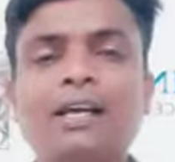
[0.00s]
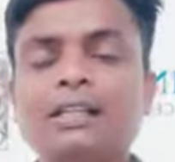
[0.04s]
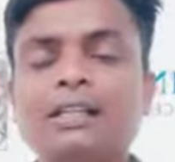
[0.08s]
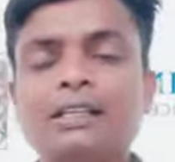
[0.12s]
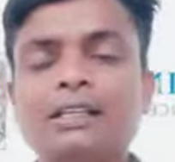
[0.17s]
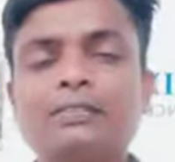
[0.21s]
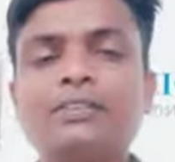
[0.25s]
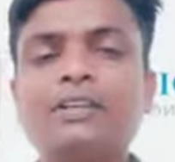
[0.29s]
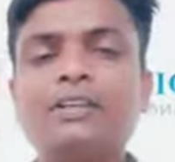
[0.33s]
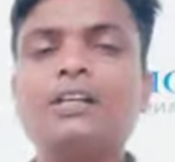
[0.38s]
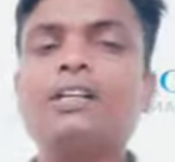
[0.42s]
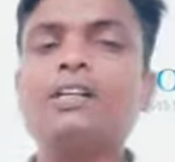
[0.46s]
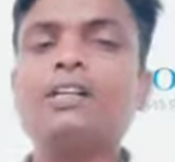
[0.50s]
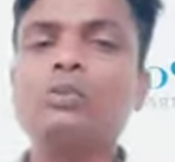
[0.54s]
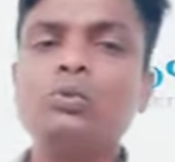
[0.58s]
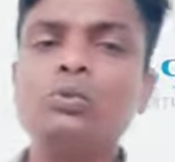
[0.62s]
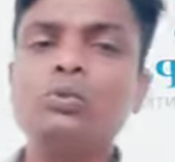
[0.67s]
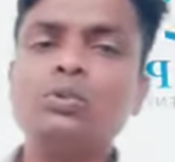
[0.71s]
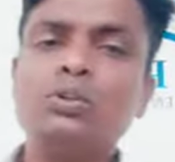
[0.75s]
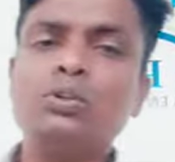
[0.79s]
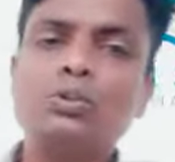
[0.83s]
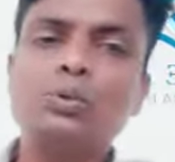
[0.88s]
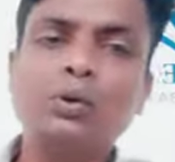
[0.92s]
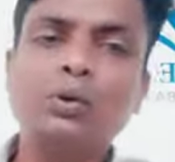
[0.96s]
डेफिनेटली यू
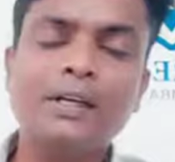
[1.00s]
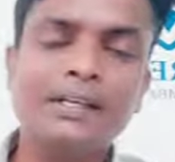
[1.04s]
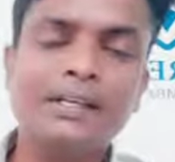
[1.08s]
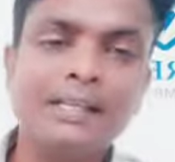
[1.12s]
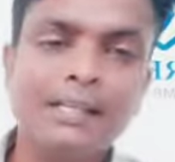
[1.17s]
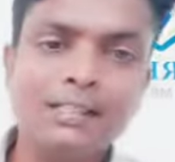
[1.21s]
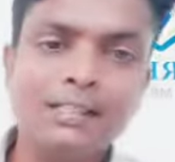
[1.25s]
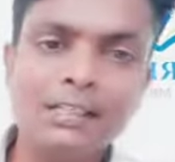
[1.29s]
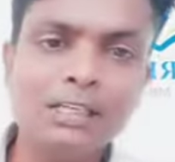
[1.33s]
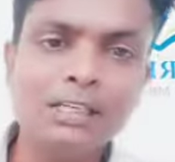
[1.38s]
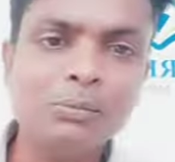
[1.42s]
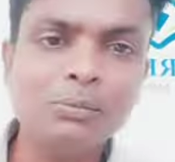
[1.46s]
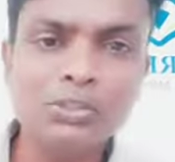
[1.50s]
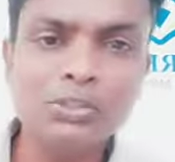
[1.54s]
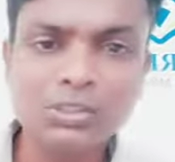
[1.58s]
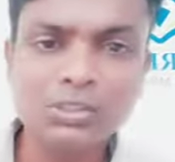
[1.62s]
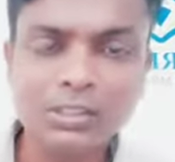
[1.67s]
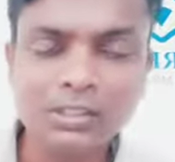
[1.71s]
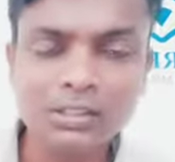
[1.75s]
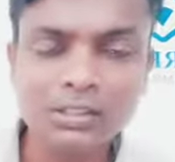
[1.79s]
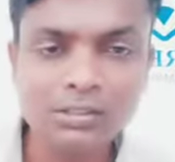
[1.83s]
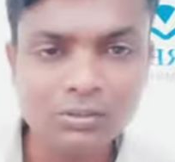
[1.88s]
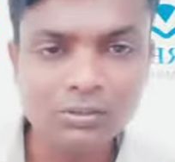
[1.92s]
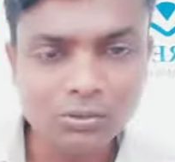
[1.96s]
विल गो एंड टेक द
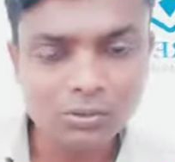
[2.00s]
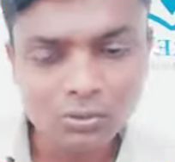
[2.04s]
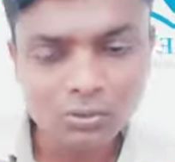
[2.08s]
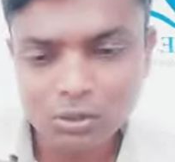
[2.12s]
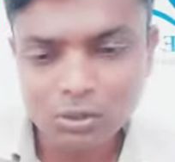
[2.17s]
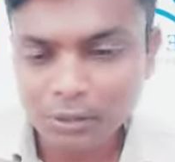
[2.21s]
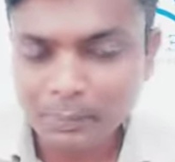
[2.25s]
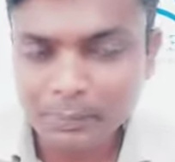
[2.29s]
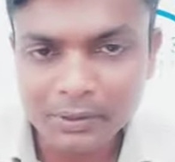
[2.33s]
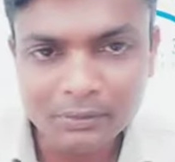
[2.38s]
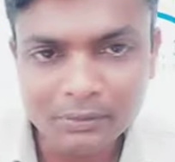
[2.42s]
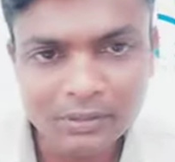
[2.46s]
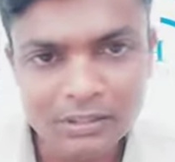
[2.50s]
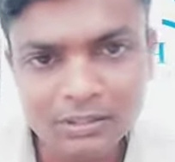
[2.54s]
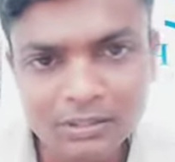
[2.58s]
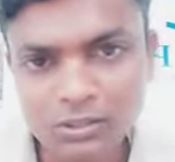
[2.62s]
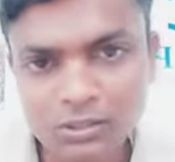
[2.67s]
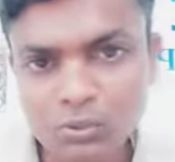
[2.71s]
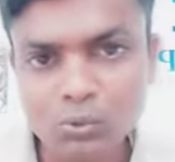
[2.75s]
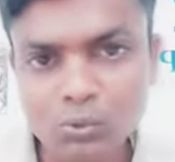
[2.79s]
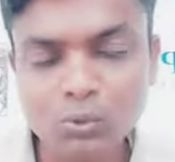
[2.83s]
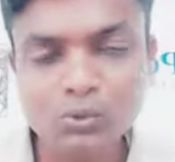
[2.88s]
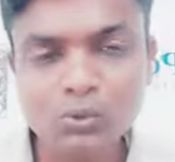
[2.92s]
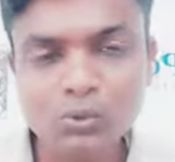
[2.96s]
एडमिशन टू योर प्रीवियस
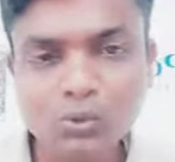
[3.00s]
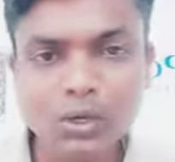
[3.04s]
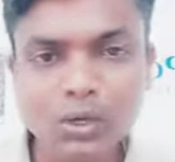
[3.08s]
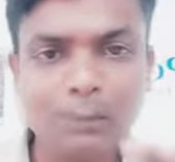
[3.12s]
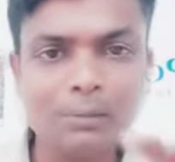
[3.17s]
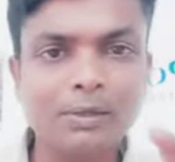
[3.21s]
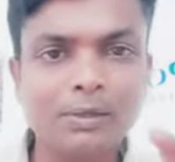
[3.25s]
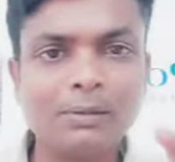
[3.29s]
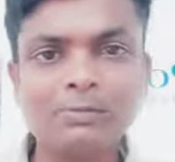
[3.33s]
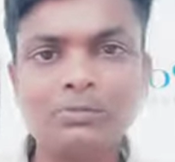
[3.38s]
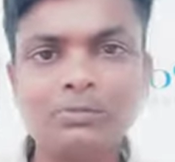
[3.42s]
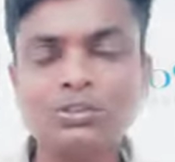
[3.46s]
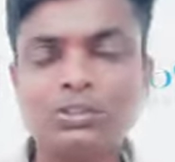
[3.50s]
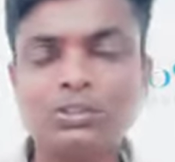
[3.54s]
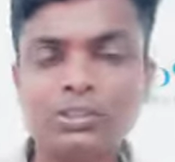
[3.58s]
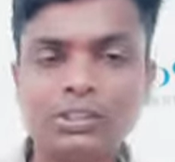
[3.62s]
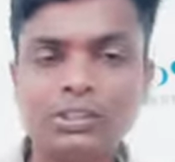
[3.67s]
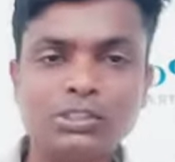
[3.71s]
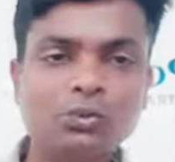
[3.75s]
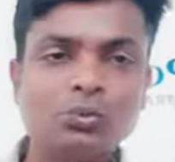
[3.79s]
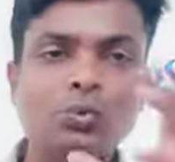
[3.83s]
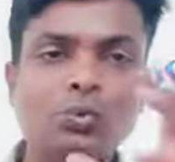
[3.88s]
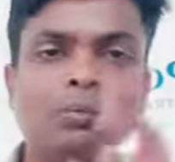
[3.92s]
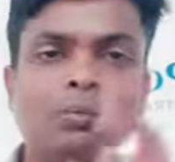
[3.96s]
स्कूल जो आपका
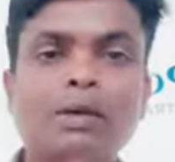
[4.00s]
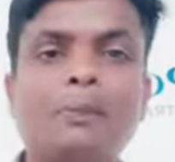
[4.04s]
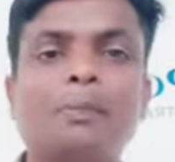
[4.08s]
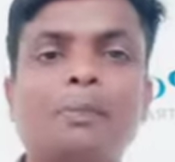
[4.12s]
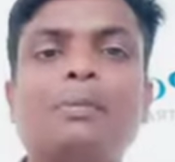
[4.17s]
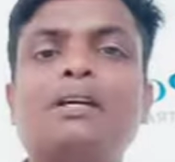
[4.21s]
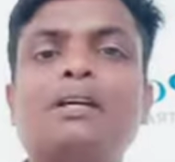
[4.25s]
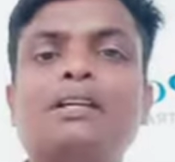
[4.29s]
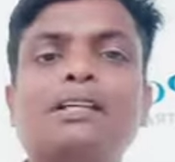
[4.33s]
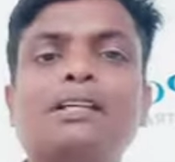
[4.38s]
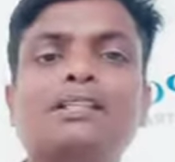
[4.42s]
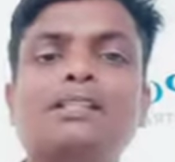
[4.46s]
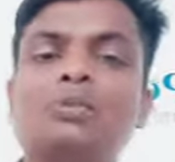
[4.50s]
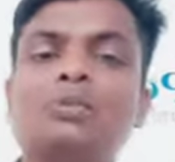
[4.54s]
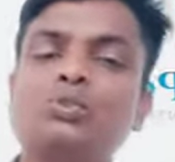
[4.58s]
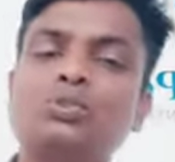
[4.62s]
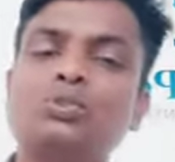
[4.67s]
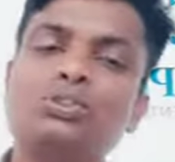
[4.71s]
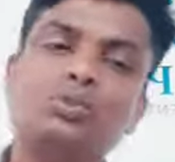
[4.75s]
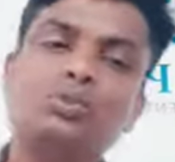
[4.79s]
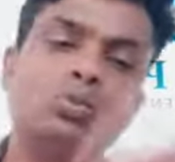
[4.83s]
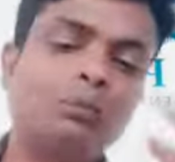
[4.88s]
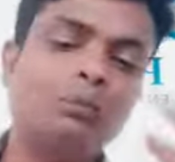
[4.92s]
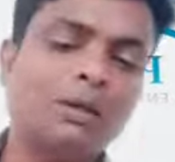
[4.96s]
जिस स्कूल में आप पढ़ रहे थे
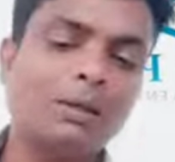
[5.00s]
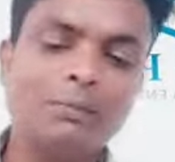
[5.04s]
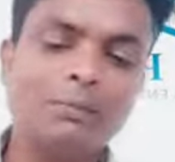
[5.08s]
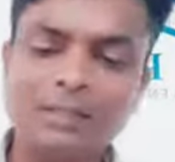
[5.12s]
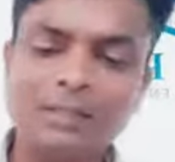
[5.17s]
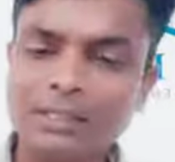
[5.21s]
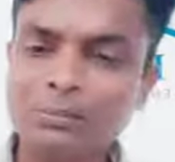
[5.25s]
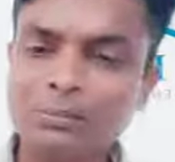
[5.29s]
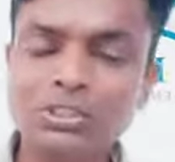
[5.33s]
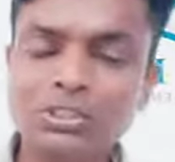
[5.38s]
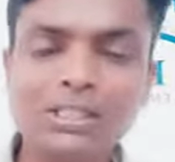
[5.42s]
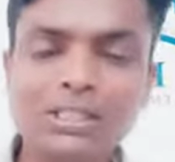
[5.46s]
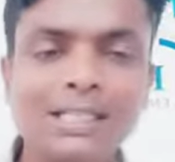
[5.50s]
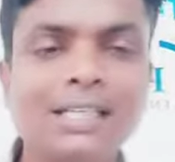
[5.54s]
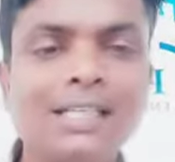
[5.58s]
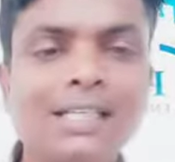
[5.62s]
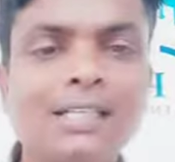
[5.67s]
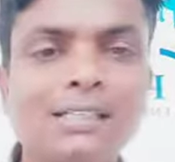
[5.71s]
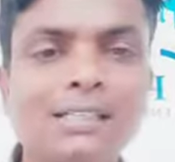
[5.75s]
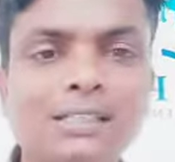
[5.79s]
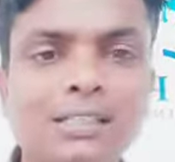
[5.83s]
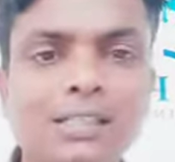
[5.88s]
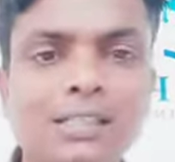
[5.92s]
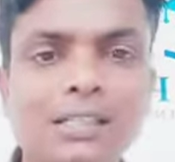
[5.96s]
उस स्कूल में आप एडमिशन ले
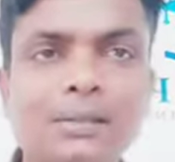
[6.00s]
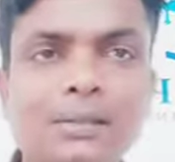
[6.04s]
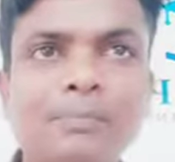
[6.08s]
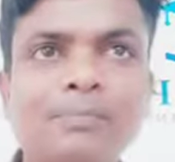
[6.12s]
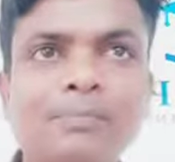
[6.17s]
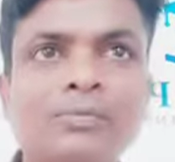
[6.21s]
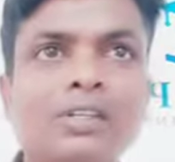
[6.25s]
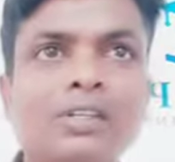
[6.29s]
लीजिए